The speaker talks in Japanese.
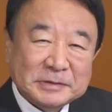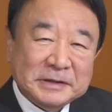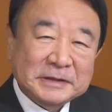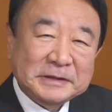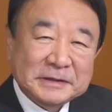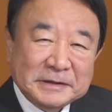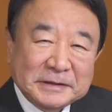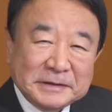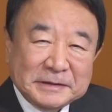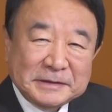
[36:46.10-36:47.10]
うに
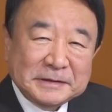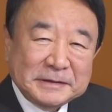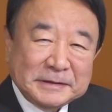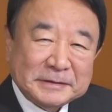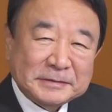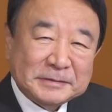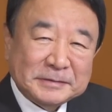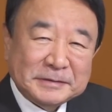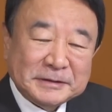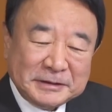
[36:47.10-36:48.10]
あ
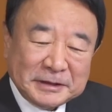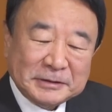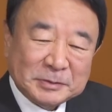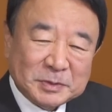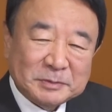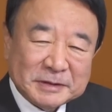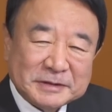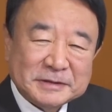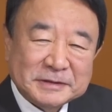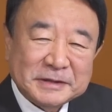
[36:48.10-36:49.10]
の行きたいと思いま
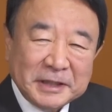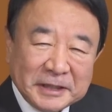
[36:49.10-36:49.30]
す。